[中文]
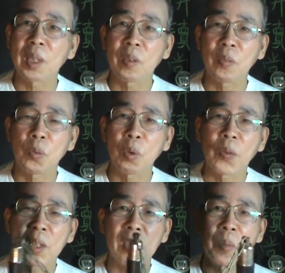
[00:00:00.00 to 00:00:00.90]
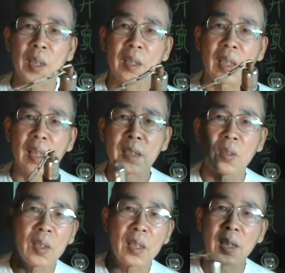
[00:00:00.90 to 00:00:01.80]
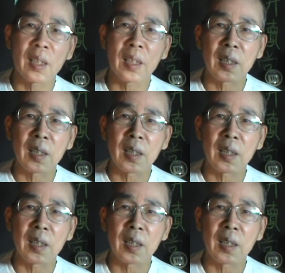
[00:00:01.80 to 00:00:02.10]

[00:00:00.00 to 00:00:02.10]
你多放几遍，你拿这个东西练一练，